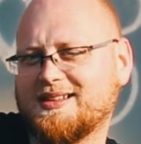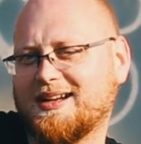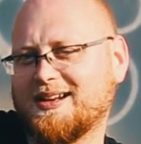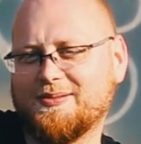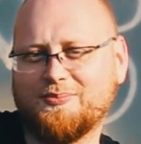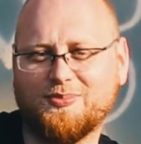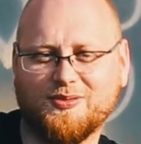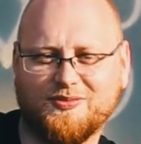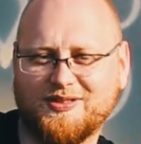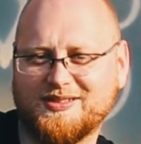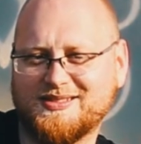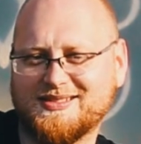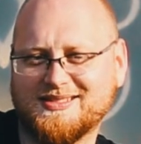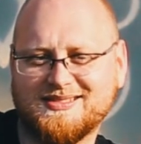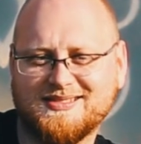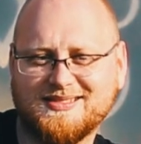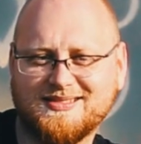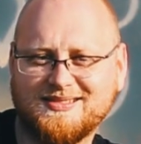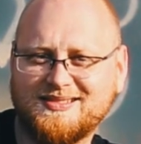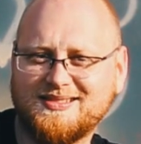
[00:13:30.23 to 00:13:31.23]
dalej
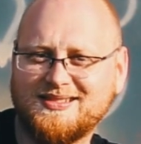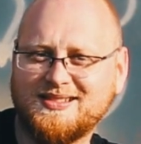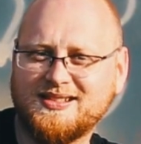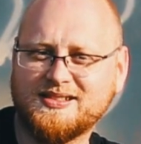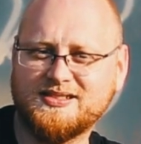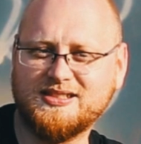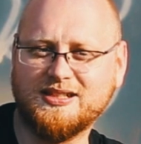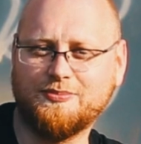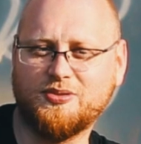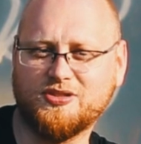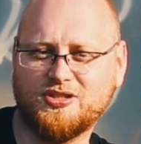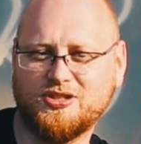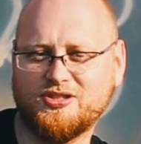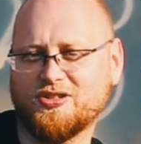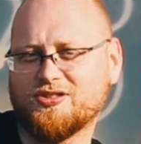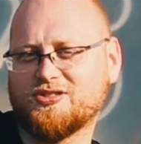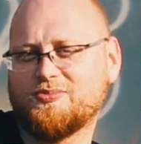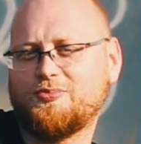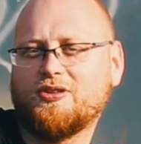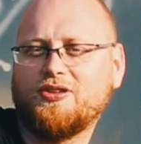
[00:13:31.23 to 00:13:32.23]
powiedzieć. Chciałem powiedzieć
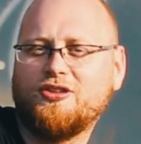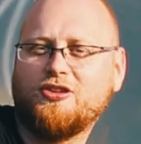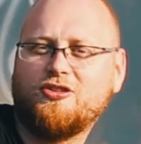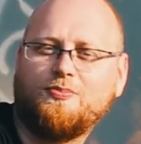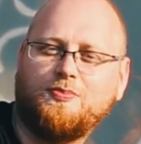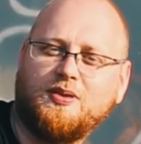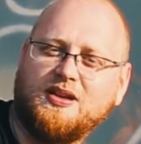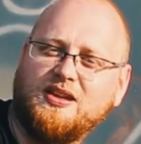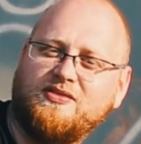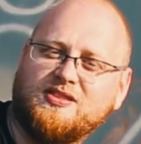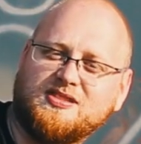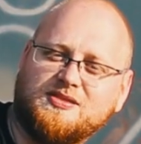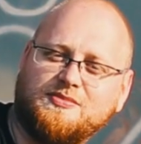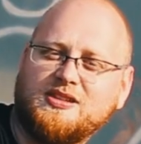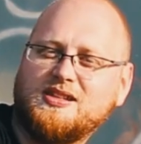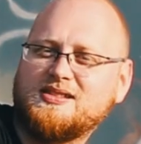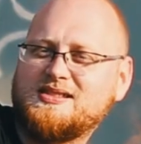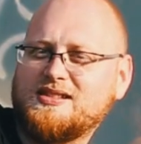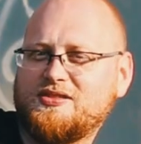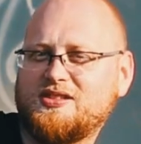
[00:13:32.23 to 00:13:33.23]
o zbiorniku paliwa, że ma
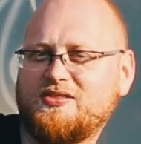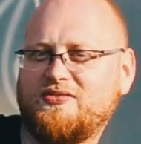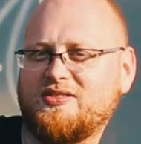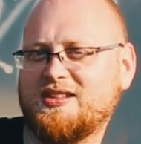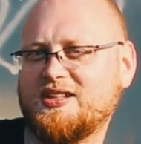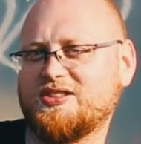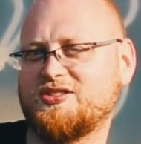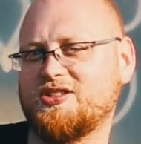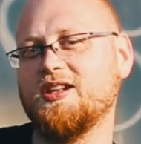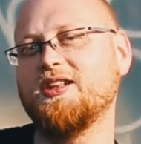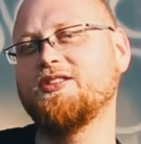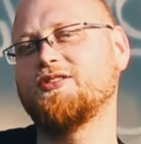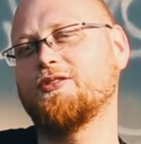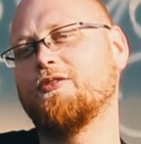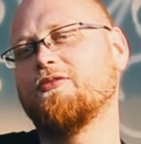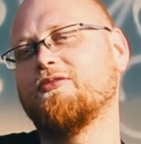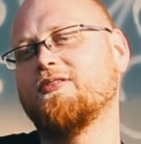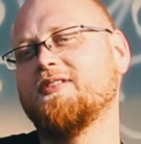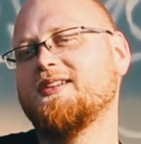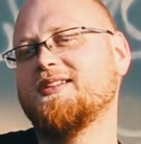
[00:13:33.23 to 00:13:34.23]
niecałe 19
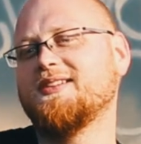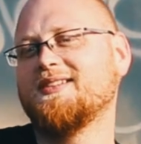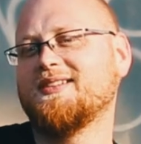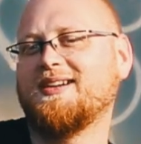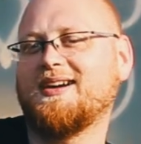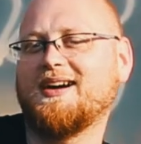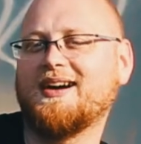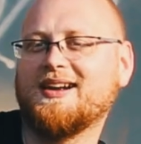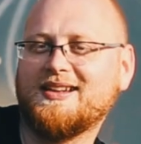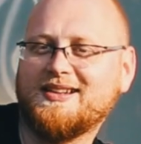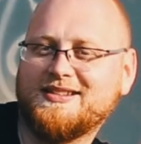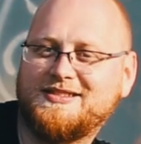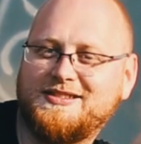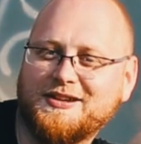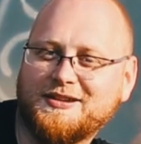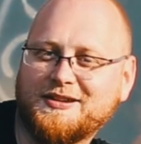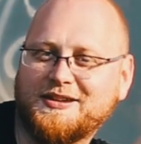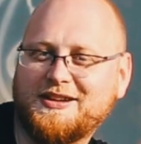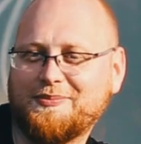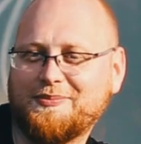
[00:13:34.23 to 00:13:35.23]
litrów, ale to